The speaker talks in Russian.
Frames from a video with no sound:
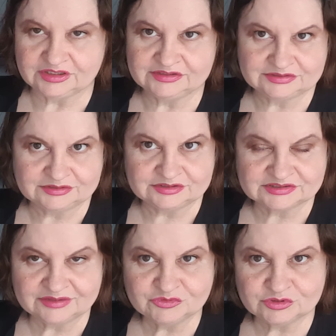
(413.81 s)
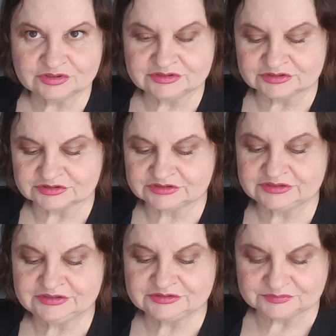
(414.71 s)
А если ты сам все это делаешь,
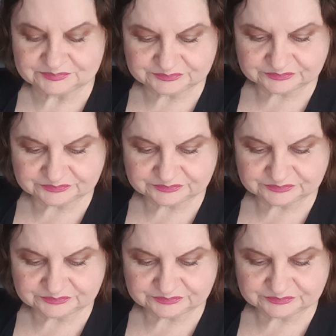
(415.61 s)
цените.